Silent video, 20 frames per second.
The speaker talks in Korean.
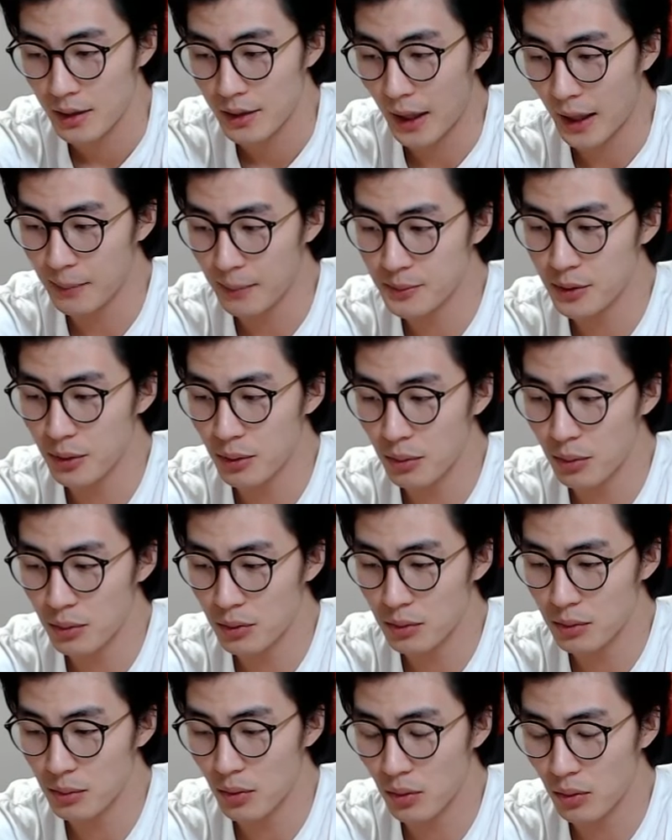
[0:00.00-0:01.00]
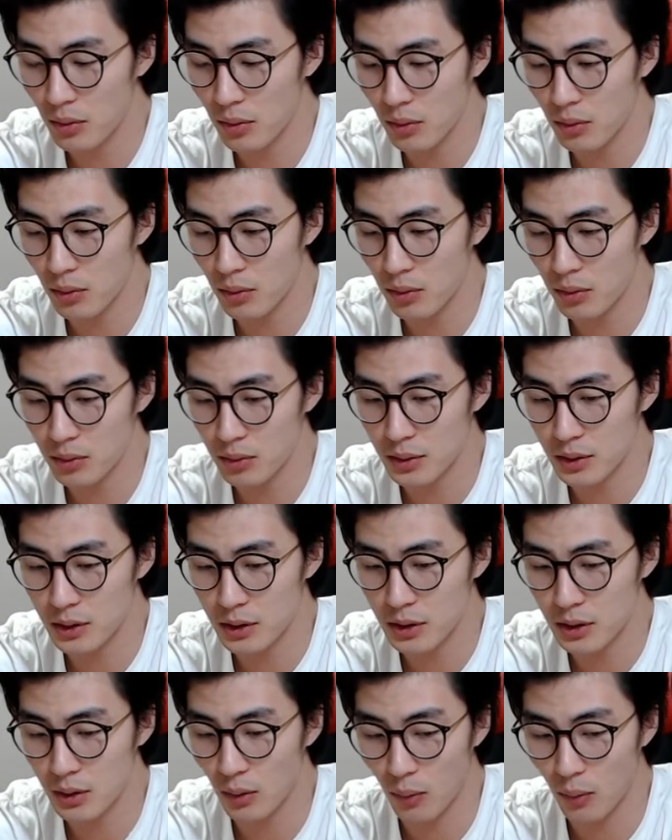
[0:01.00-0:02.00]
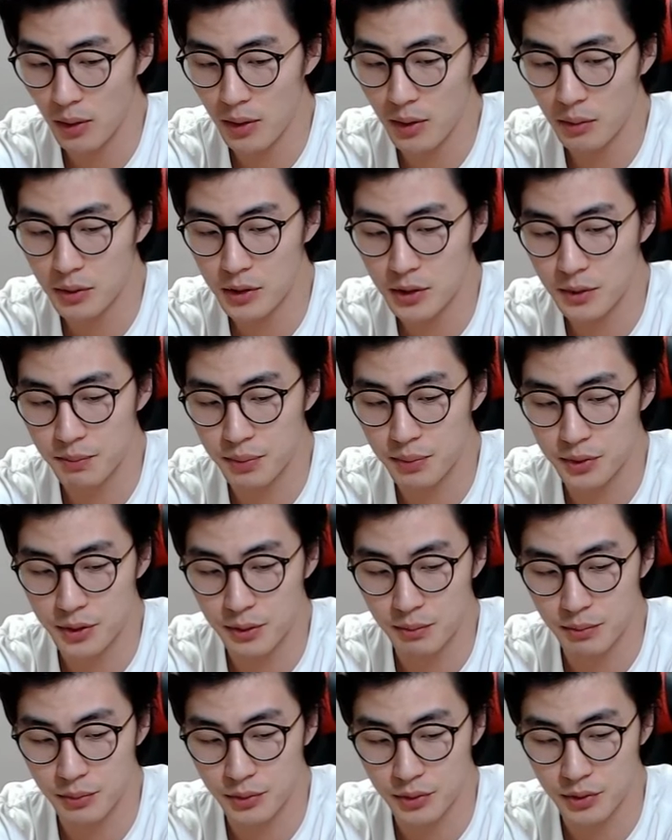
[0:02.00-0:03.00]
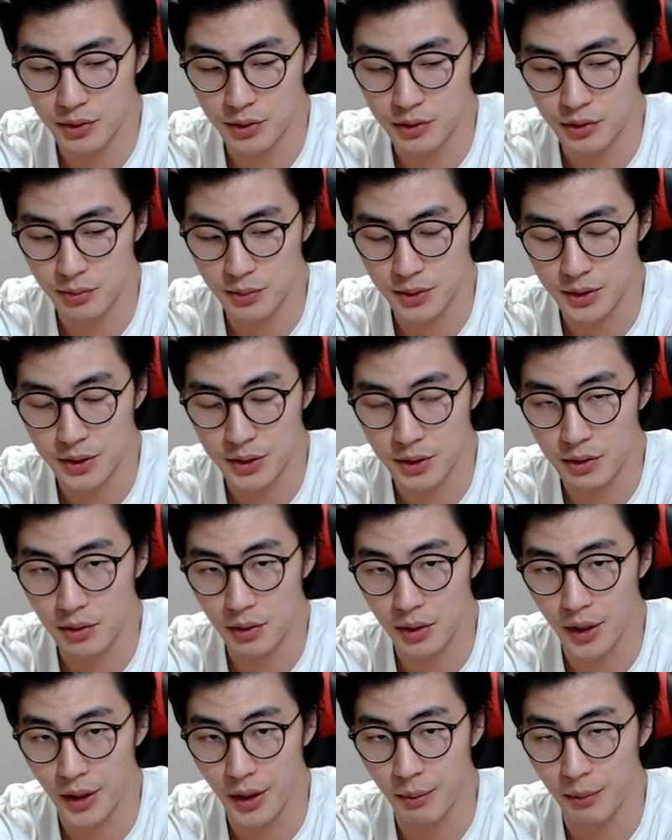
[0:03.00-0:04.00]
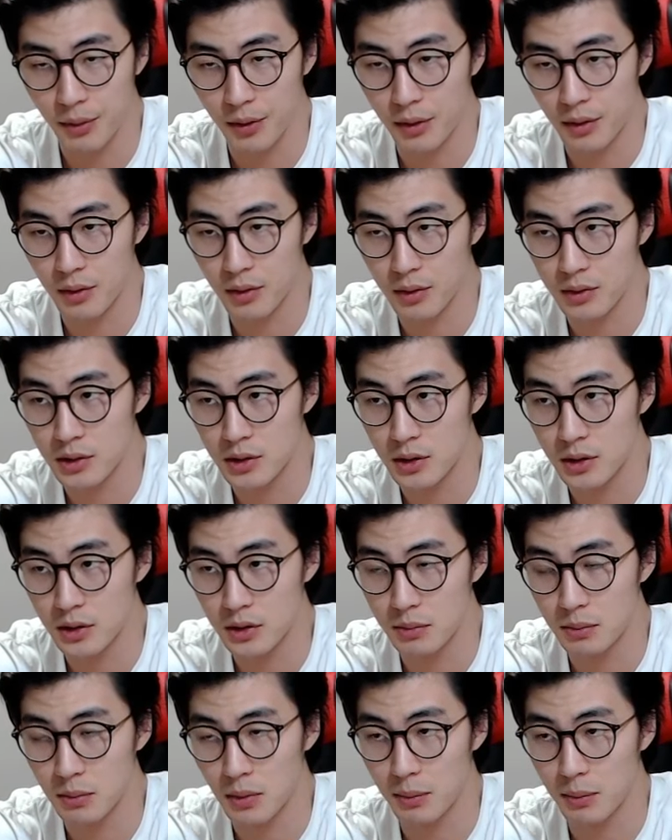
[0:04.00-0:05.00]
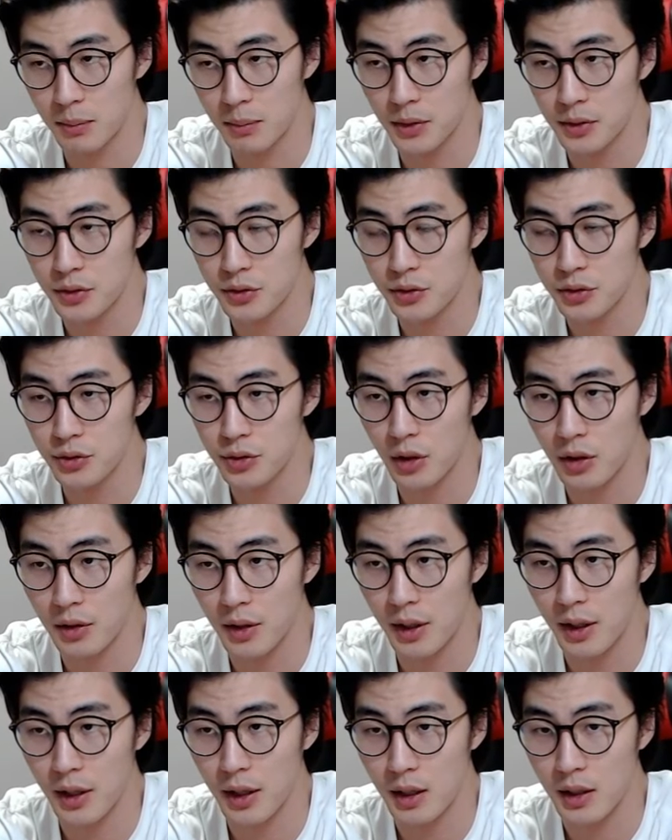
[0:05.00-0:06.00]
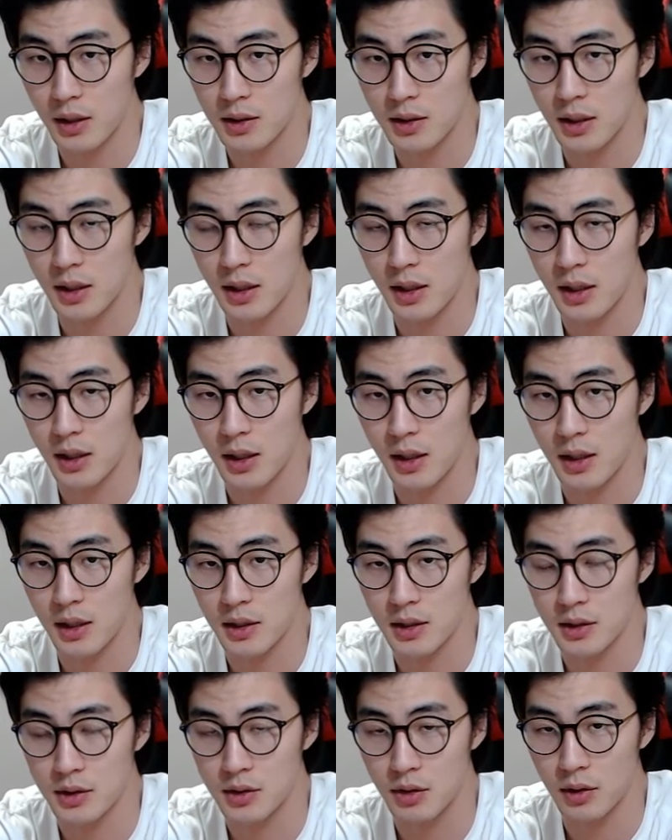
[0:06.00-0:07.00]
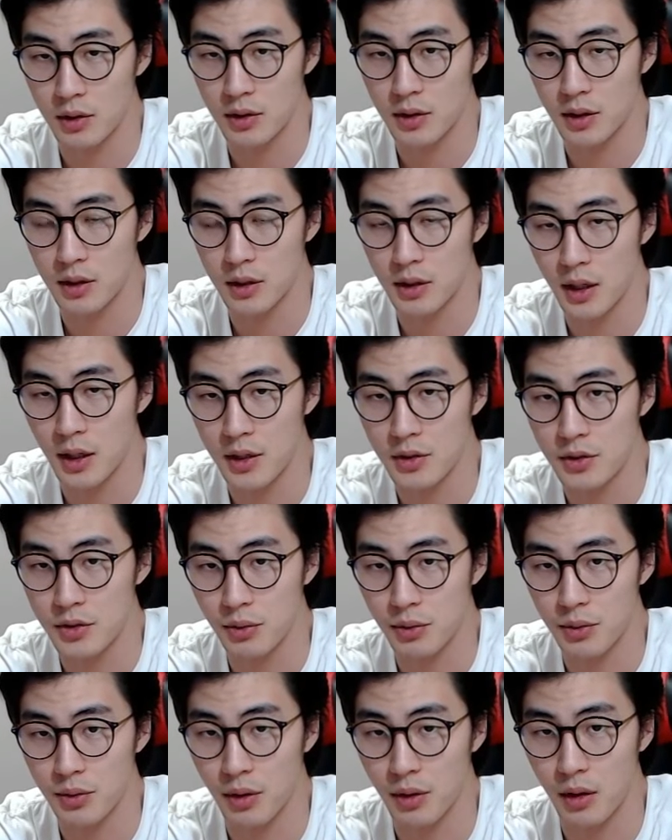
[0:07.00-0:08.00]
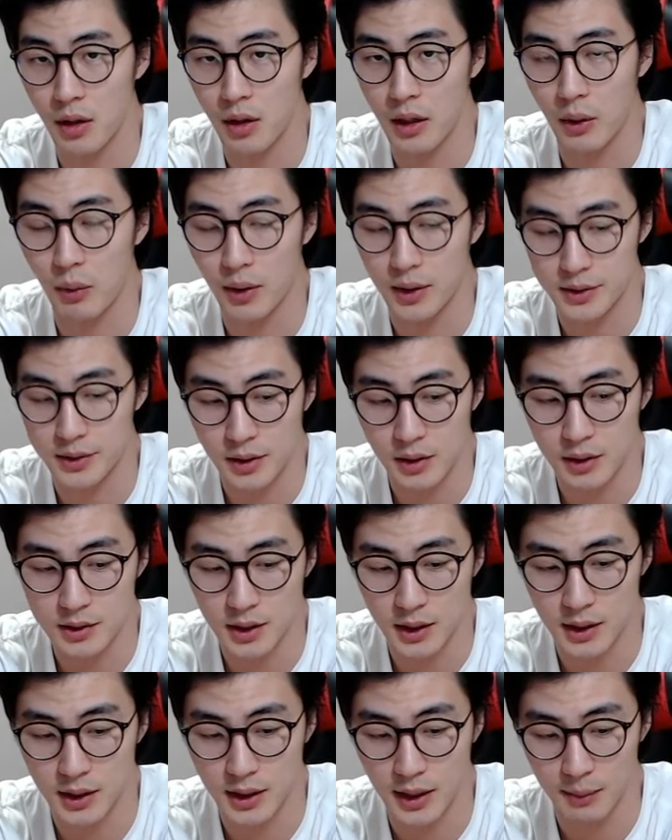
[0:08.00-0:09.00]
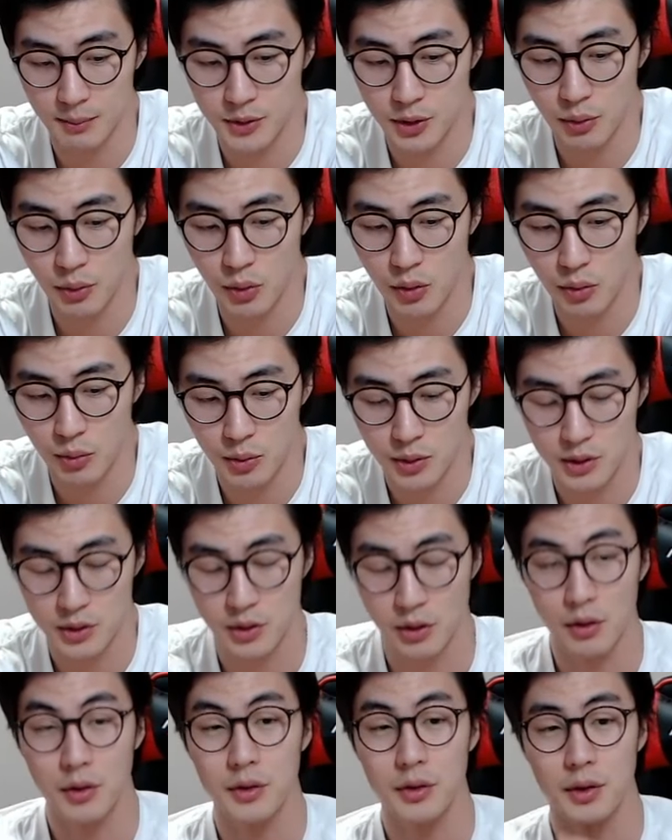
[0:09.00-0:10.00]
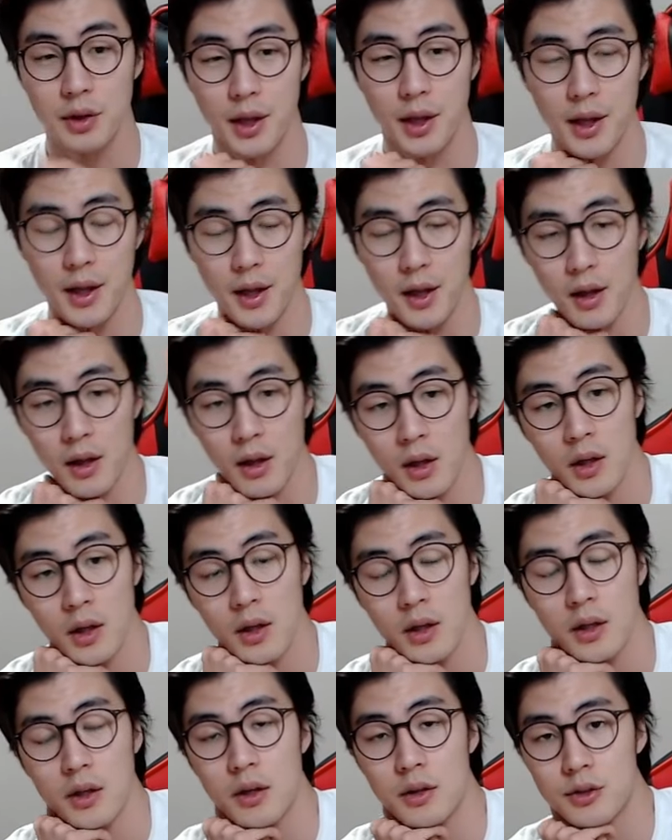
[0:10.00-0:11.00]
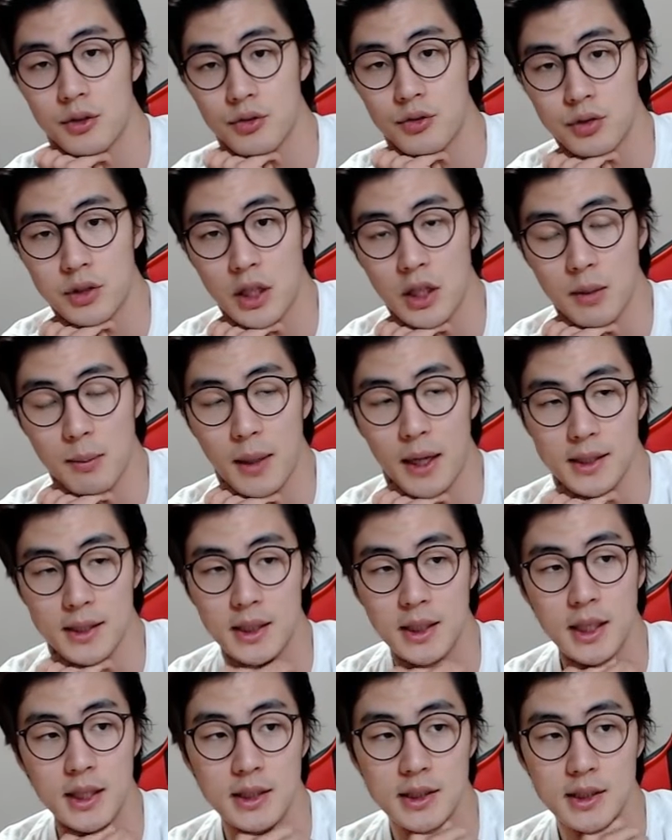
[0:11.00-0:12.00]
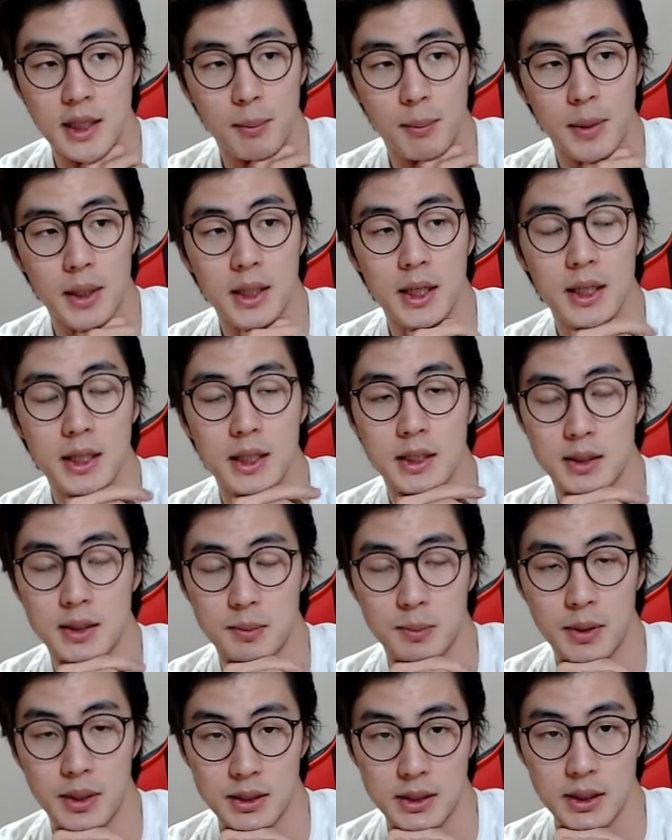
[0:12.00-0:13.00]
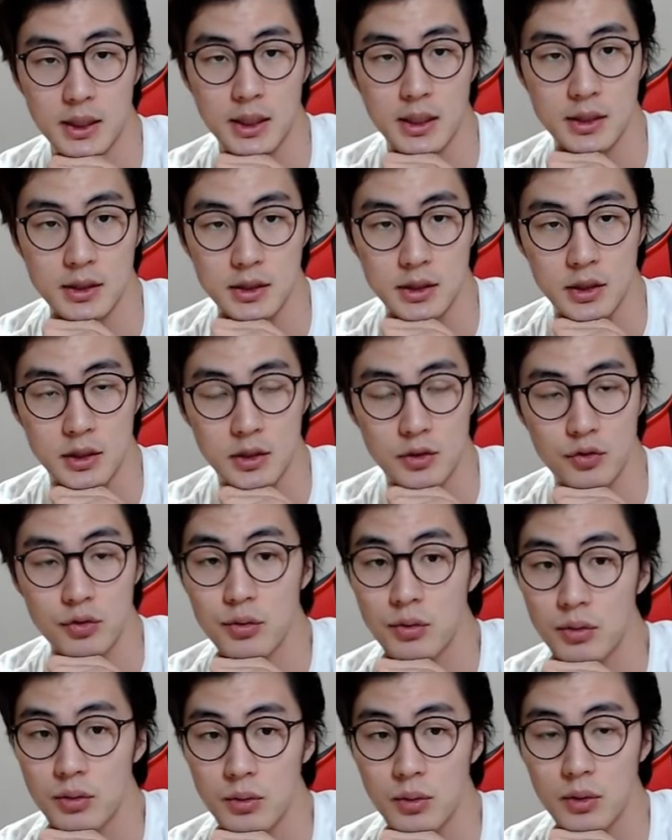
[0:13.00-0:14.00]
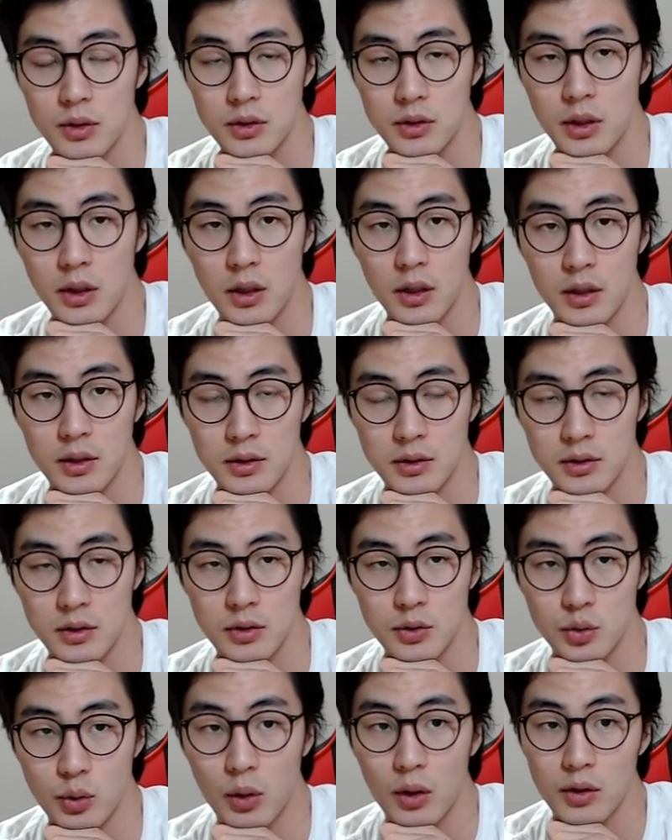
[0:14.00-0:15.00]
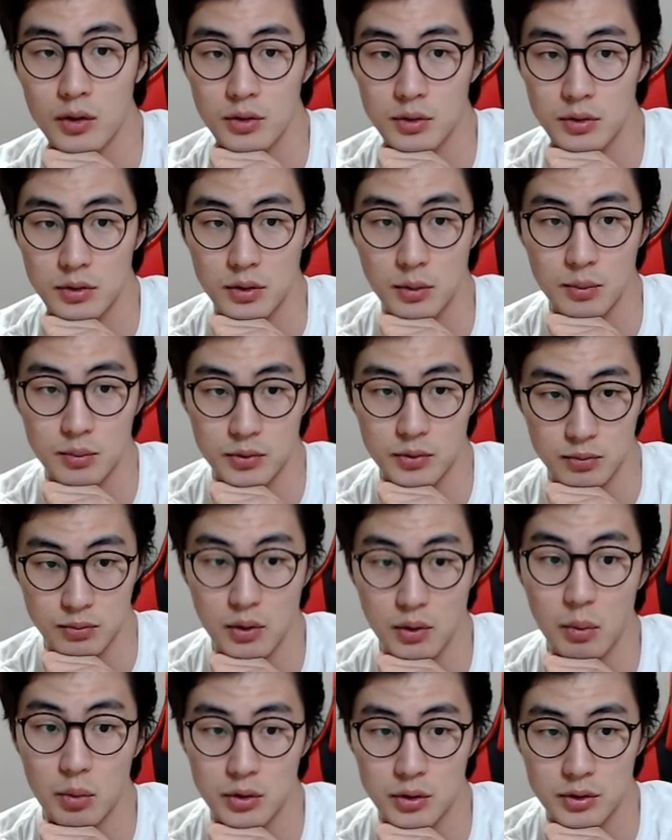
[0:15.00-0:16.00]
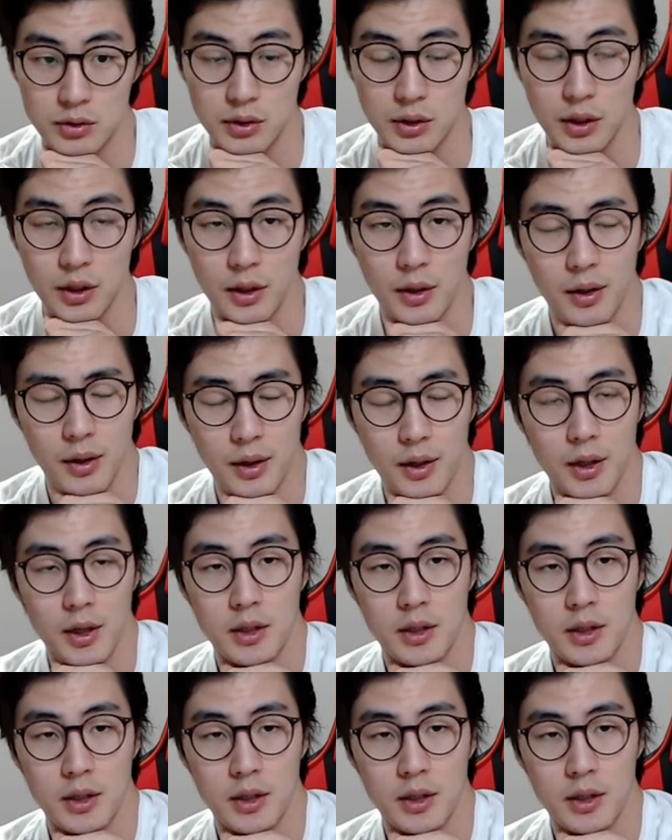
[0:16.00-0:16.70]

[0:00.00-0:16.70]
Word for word: 남성 호르몬을 올리고 싶으신 분들이 좀 있을 거예요. 뭐 지금 뭐 몇 주 전에 제 이제 저한테 개인적으로 연락이 와서 자기 남성 호르몬이 적었는데 이것을 주사를 맞아야 되는지 안 맞아야, 되, 맞아야 되는지 충분한, 그러니까 그런 조언을 좀 물어보셨어요.